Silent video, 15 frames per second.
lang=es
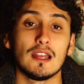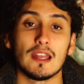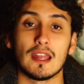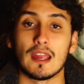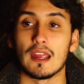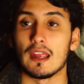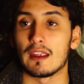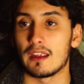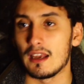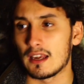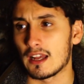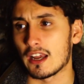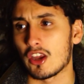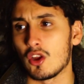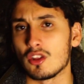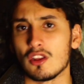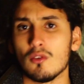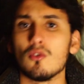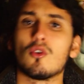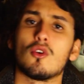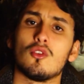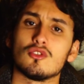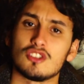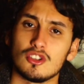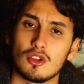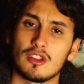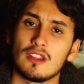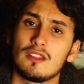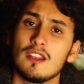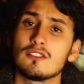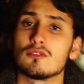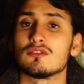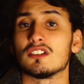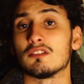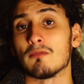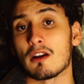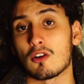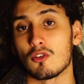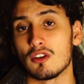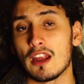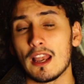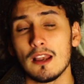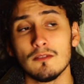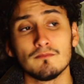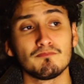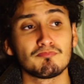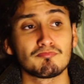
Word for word: Eh, Gil Carrillo tiene un conocido dentista, entonces va con él.